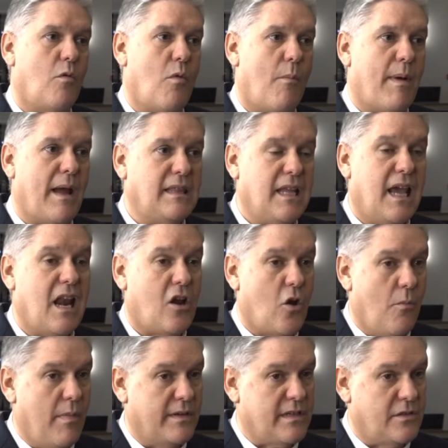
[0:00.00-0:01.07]
Como parte de las
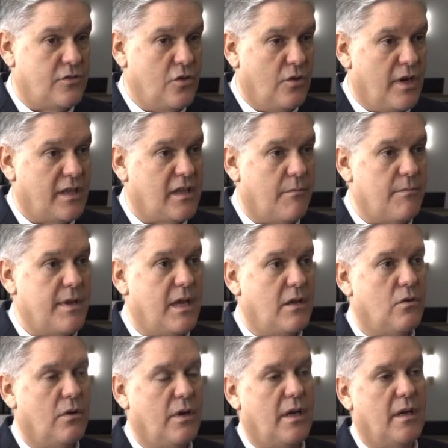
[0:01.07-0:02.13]
conversaciones
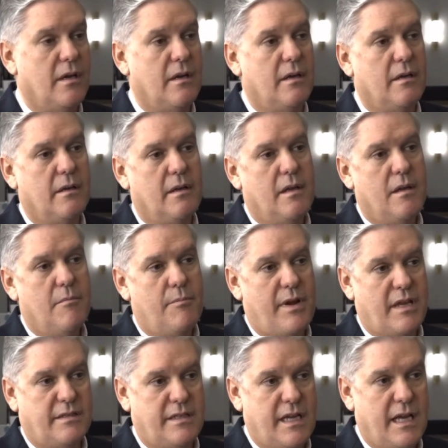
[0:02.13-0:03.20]
también con el
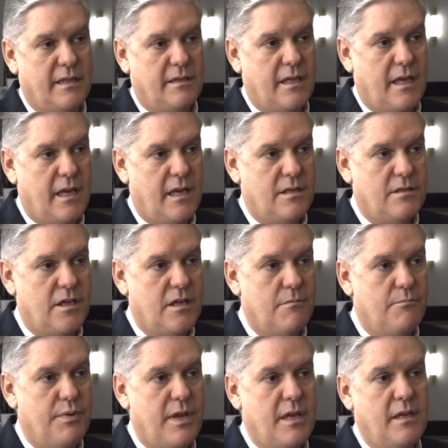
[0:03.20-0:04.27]
presidente Xi
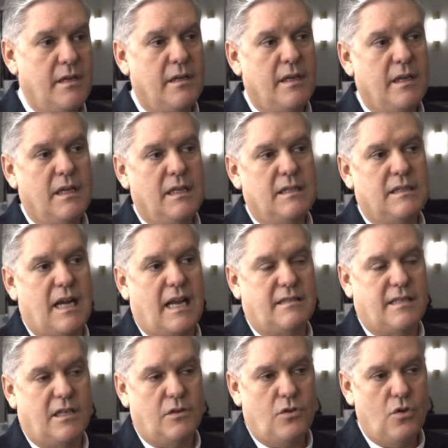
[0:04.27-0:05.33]
Jinping,
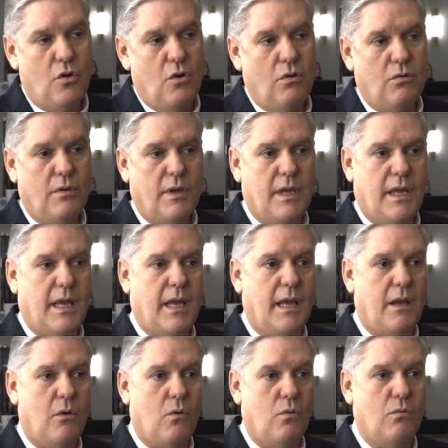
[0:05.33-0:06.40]
trascendió
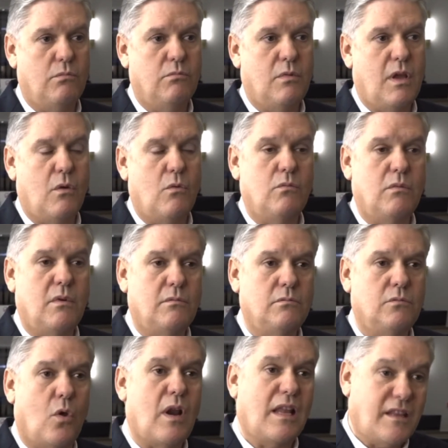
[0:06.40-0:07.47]
eh,
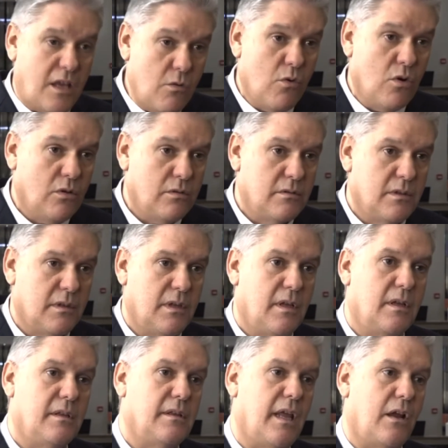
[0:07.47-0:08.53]
un, donativo
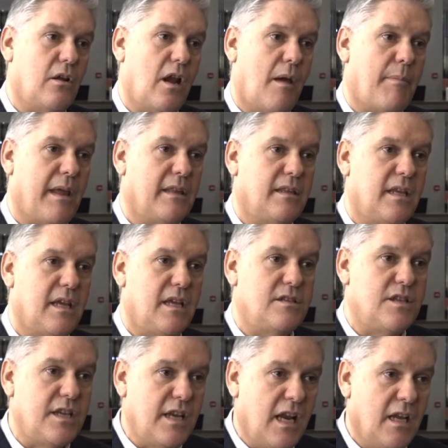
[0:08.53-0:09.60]
de la parte de
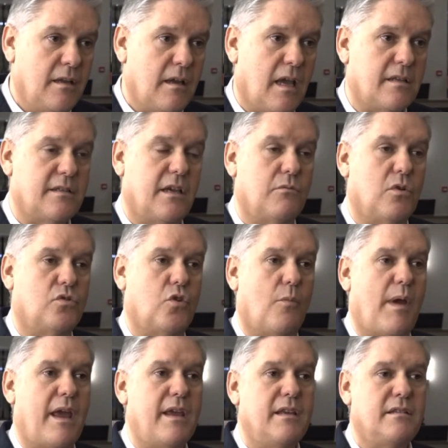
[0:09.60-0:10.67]
China hacia
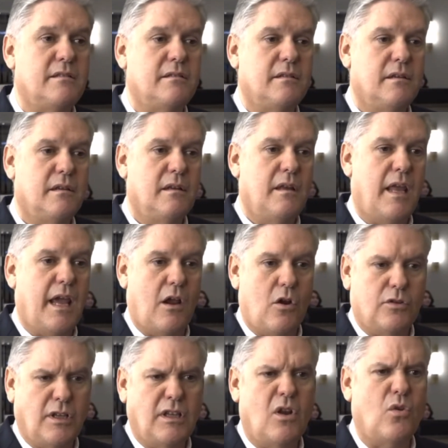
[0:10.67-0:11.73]
nuestro país en el
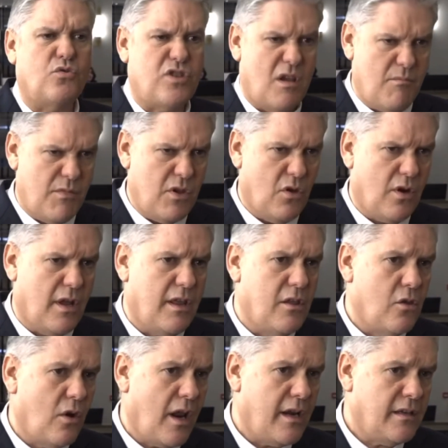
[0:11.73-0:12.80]
orden de los 100 millones de
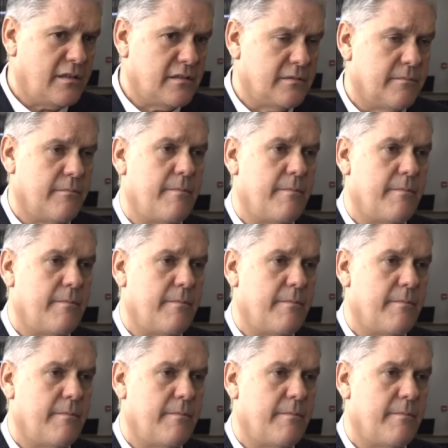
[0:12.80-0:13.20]
dólares